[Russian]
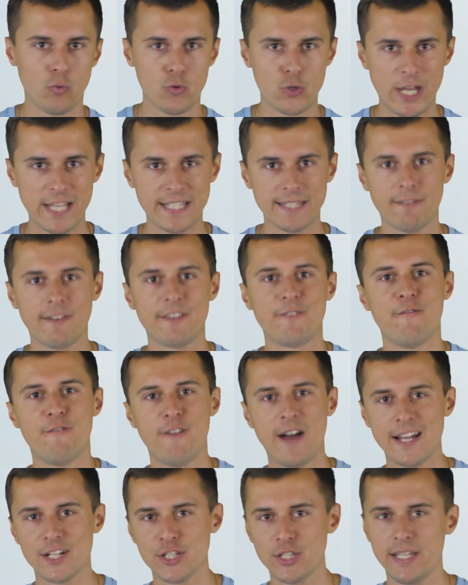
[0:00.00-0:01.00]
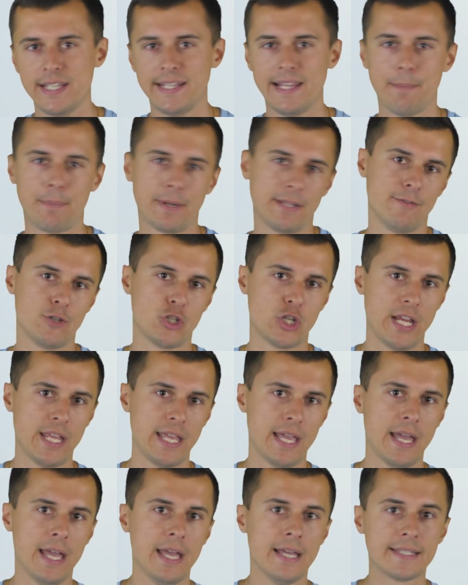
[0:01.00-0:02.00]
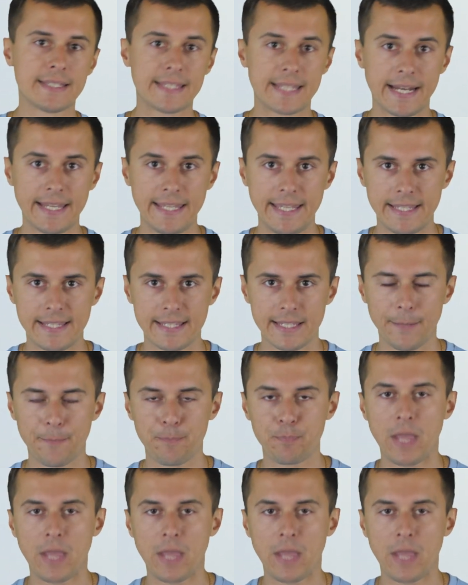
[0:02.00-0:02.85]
участвовать важные для продвижения страницы.